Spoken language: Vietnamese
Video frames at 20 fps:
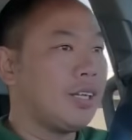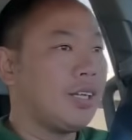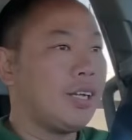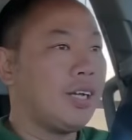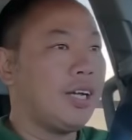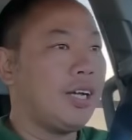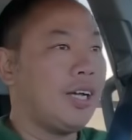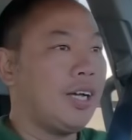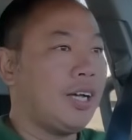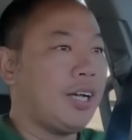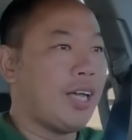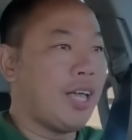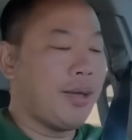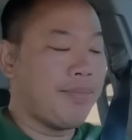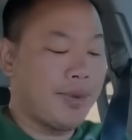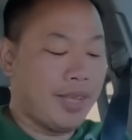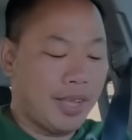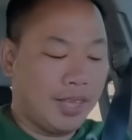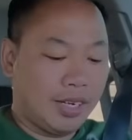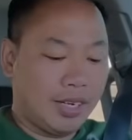à
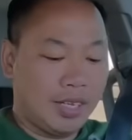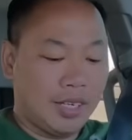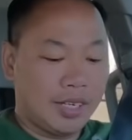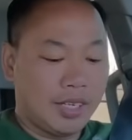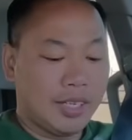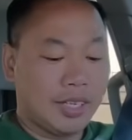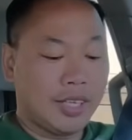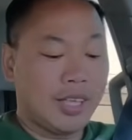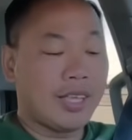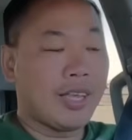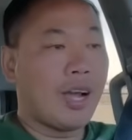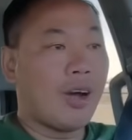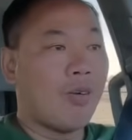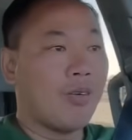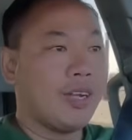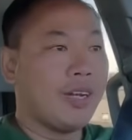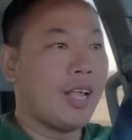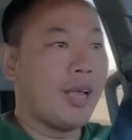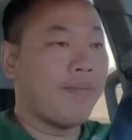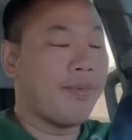em đang lên à, cái
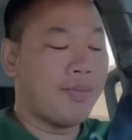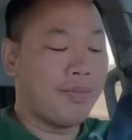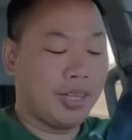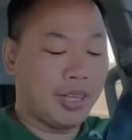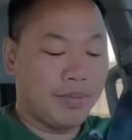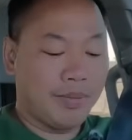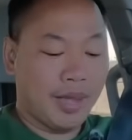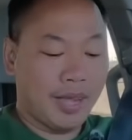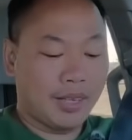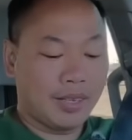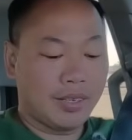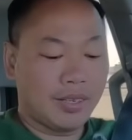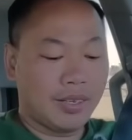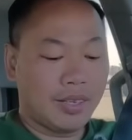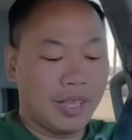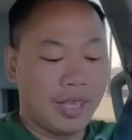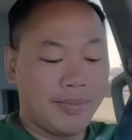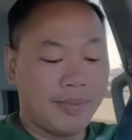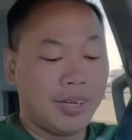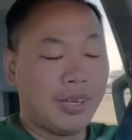cầu này đẹp lắm nè các bạn
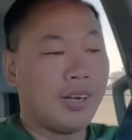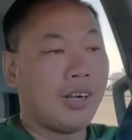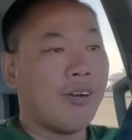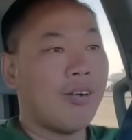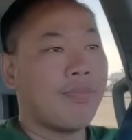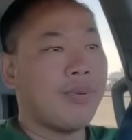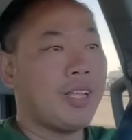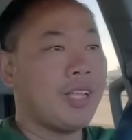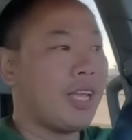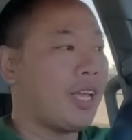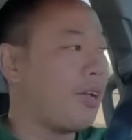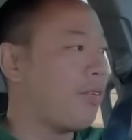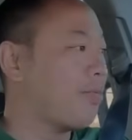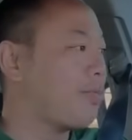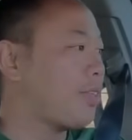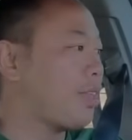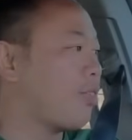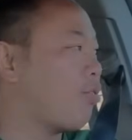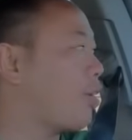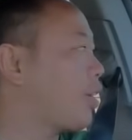em lâu lâu em đi ngang
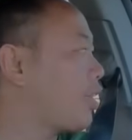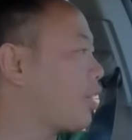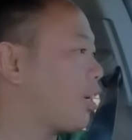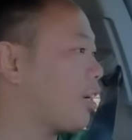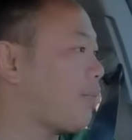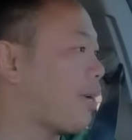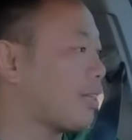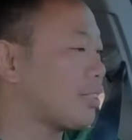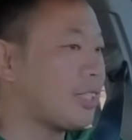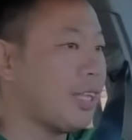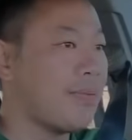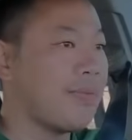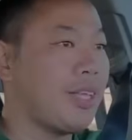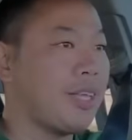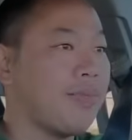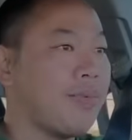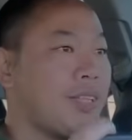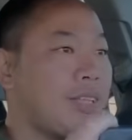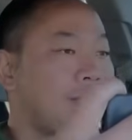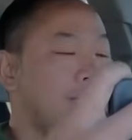em quay cho các bạn xem
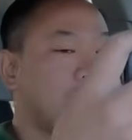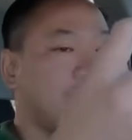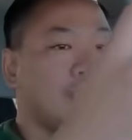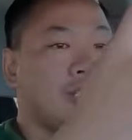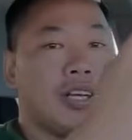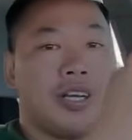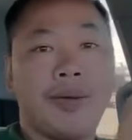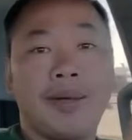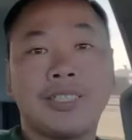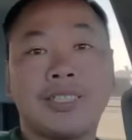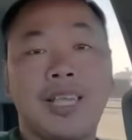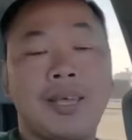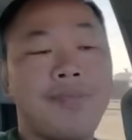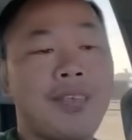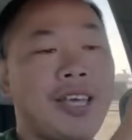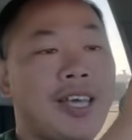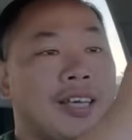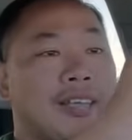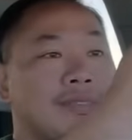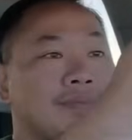nha bây giờ em sẽ cho các bạn xem
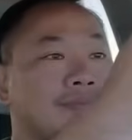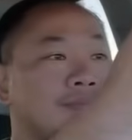nha